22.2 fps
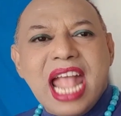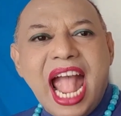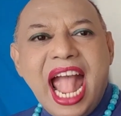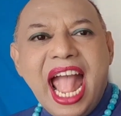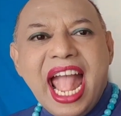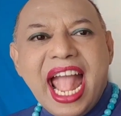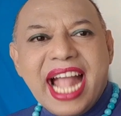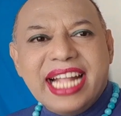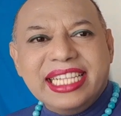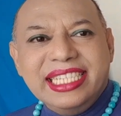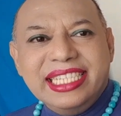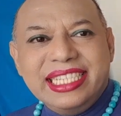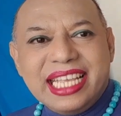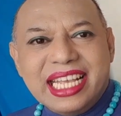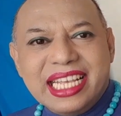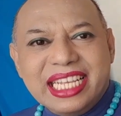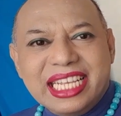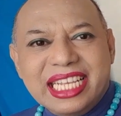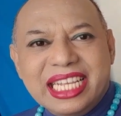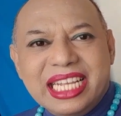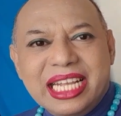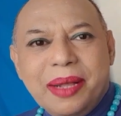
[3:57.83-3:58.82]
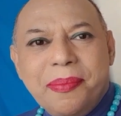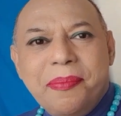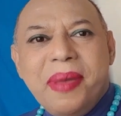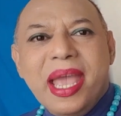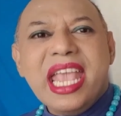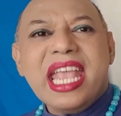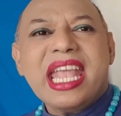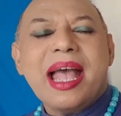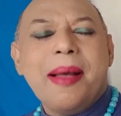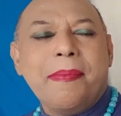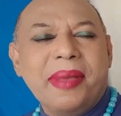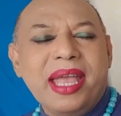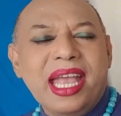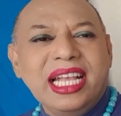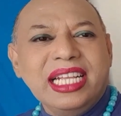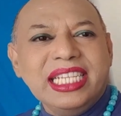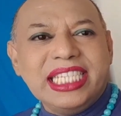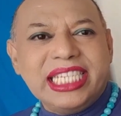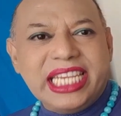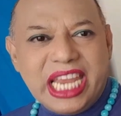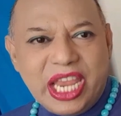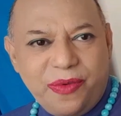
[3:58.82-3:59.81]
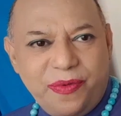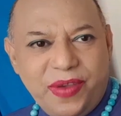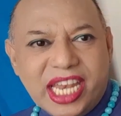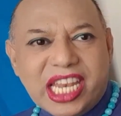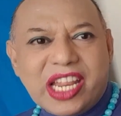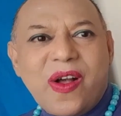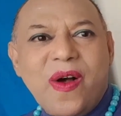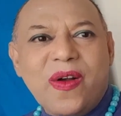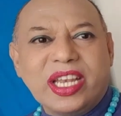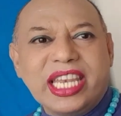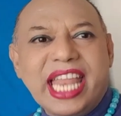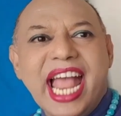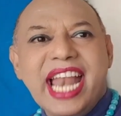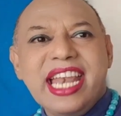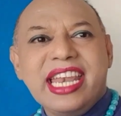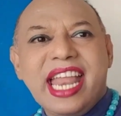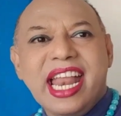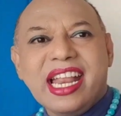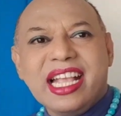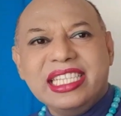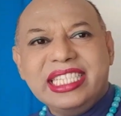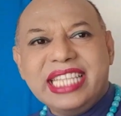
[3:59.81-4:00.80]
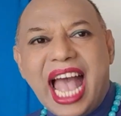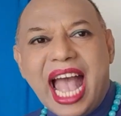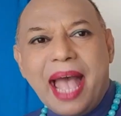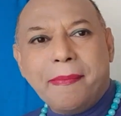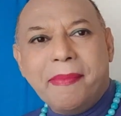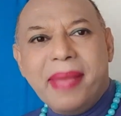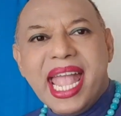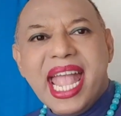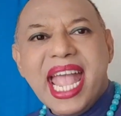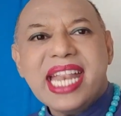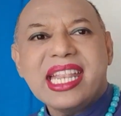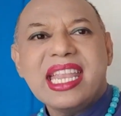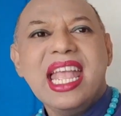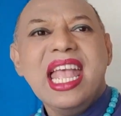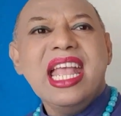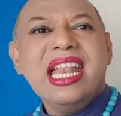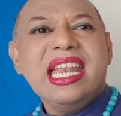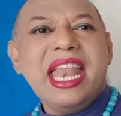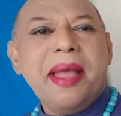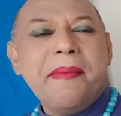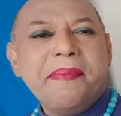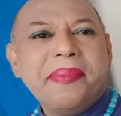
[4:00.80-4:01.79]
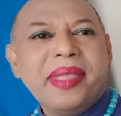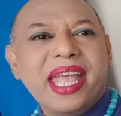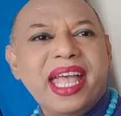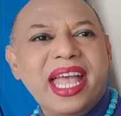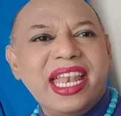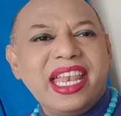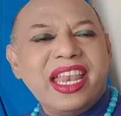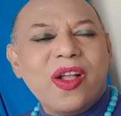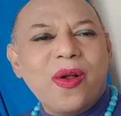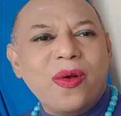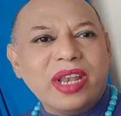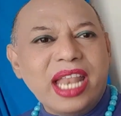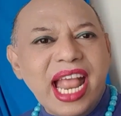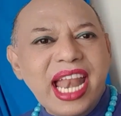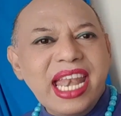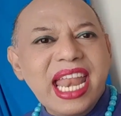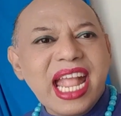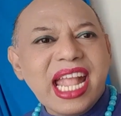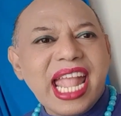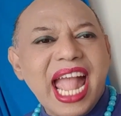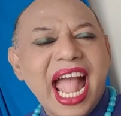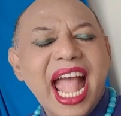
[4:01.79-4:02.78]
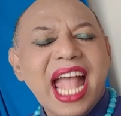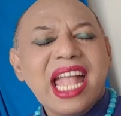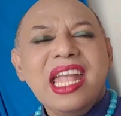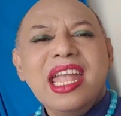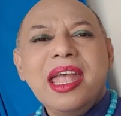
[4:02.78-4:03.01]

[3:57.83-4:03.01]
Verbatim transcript: อาหารเสริมให้กับชีวิตของท่านท่านก็สามารถนำเงินของท่านนะคะ